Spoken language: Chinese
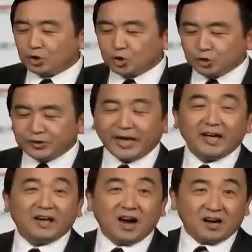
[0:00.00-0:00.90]
去
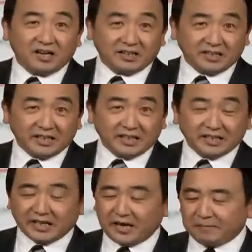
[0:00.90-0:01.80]
年二零一
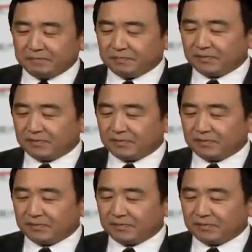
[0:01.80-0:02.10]
一年。